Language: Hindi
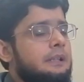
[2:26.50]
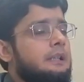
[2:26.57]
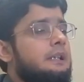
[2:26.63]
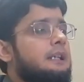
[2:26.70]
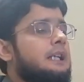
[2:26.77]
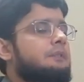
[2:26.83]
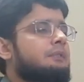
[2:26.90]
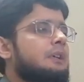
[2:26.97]
ये
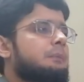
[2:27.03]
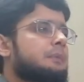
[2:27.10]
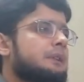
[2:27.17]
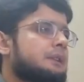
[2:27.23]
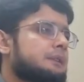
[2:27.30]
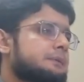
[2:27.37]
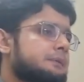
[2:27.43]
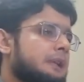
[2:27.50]
गलत फहमी
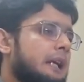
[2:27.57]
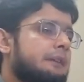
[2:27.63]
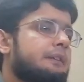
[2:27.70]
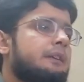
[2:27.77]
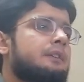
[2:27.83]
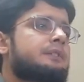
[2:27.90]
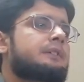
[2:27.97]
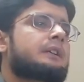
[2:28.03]
है
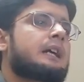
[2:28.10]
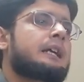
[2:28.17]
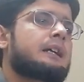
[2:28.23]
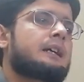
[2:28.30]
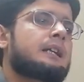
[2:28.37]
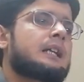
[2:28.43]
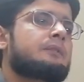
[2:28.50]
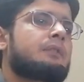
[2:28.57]
ऐसी कई
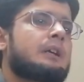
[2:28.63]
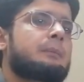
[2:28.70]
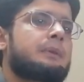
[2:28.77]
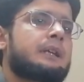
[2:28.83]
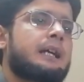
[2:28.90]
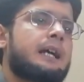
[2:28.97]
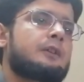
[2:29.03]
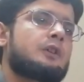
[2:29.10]
गलत
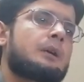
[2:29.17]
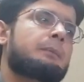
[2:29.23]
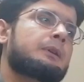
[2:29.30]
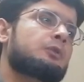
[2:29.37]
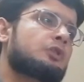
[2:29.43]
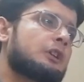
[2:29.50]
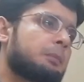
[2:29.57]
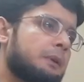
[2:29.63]
फहमियाँ हैं जो
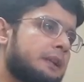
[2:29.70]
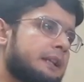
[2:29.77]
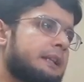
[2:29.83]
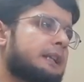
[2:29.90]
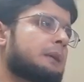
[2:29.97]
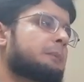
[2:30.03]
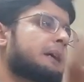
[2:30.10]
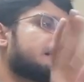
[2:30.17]
हमें दूसरे में ले
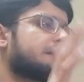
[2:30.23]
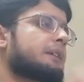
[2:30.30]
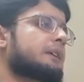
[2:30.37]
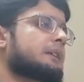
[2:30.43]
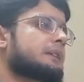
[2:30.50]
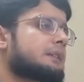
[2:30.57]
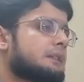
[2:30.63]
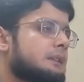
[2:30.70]
जाने के बाइस
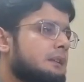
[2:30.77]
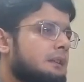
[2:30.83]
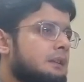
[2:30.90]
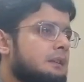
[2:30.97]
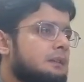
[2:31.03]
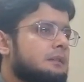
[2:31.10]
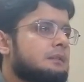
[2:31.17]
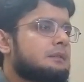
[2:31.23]
हैं
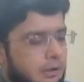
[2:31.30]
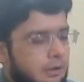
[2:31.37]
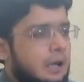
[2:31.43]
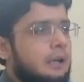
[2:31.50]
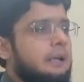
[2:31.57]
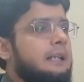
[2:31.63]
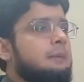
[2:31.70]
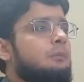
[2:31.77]

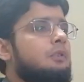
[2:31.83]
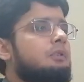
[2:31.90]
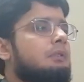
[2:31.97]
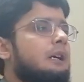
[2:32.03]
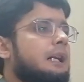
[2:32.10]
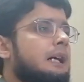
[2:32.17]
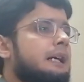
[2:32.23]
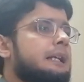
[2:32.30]
वाकिम
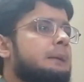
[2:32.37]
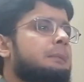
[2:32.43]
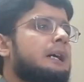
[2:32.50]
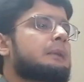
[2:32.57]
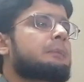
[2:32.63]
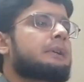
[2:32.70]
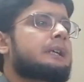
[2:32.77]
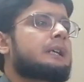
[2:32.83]
सला की
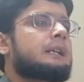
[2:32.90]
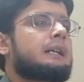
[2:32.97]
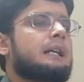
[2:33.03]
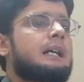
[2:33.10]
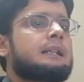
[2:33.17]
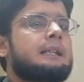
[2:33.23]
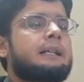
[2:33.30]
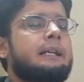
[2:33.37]
बात मैं कर
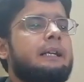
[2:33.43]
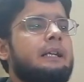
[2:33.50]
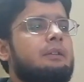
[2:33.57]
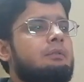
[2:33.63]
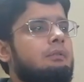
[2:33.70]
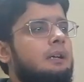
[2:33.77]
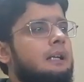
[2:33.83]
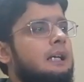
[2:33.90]
रहा था कि
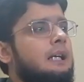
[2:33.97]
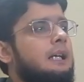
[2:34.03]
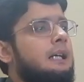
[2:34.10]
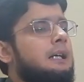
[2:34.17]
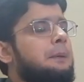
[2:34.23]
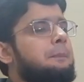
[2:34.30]
सला